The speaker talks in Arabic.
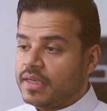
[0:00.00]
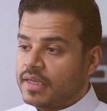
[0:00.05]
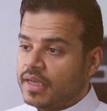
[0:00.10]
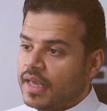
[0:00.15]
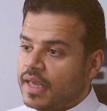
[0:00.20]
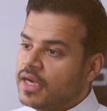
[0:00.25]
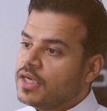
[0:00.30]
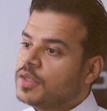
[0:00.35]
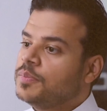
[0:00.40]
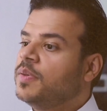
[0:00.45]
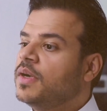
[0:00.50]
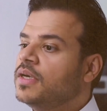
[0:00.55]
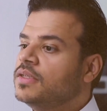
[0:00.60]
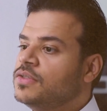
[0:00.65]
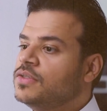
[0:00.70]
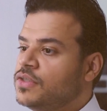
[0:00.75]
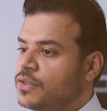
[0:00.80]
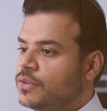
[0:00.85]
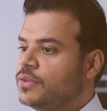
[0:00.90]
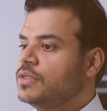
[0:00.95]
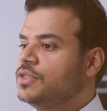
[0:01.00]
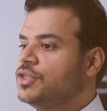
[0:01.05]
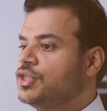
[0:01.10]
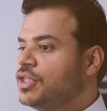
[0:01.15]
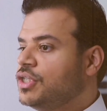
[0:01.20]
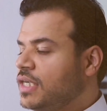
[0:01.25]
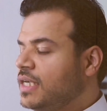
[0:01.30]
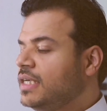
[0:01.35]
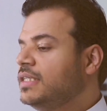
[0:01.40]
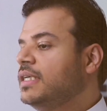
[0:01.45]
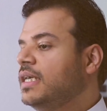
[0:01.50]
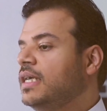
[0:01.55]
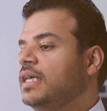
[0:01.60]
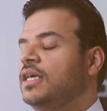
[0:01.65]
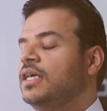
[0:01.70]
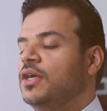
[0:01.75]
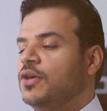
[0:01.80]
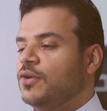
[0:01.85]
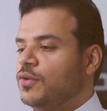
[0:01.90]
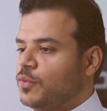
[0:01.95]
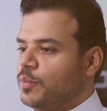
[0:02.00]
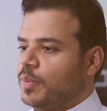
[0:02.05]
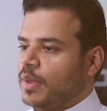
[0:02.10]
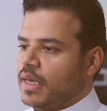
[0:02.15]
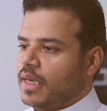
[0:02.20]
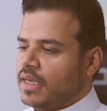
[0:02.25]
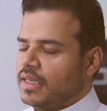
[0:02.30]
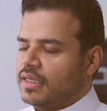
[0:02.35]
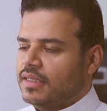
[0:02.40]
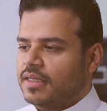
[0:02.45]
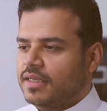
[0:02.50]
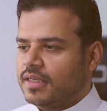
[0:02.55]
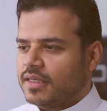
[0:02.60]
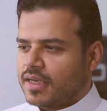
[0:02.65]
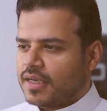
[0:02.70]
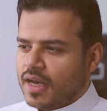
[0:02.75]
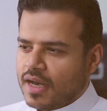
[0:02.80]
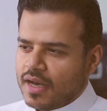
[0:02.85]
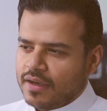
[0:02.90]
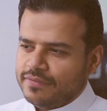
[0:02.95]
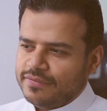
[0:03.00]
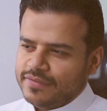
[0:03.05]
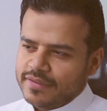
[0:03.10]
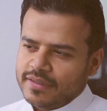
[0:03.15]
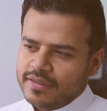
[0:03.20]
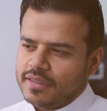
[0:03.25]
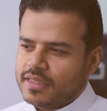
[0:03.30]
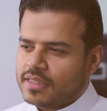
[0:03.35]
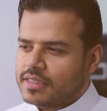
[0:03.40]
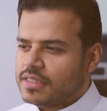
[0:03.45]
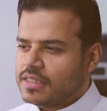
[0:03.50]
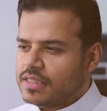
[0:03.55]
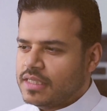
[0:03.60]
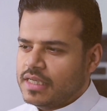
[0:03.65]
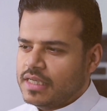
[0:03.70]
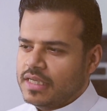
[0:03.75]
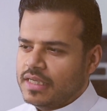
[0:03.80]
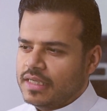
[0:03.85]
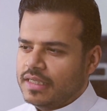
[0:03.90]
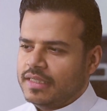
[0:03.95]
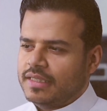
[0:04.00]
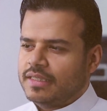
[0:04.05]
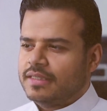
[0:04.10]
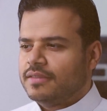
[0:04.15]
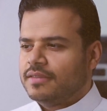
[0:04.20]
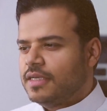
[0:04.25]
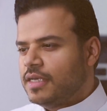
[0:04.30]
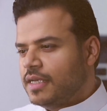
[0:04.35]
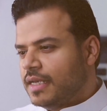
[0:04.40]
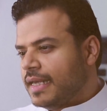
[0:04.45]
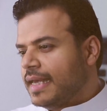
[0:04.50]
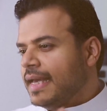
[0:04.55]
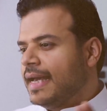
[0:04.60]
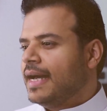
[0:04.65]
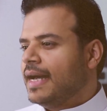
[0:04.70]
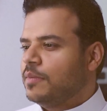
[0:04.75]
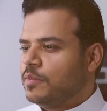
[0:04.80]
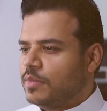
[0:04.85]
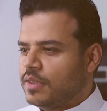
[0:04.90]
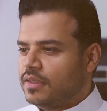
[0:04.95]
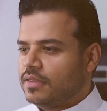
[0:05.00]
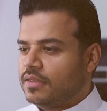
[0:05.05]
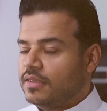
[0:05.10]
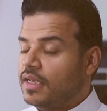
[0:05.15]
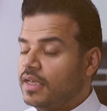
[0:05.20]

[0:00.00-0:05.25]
بين الإيربودز 2 الجديدة وبين إيقاف التصنيع الكامل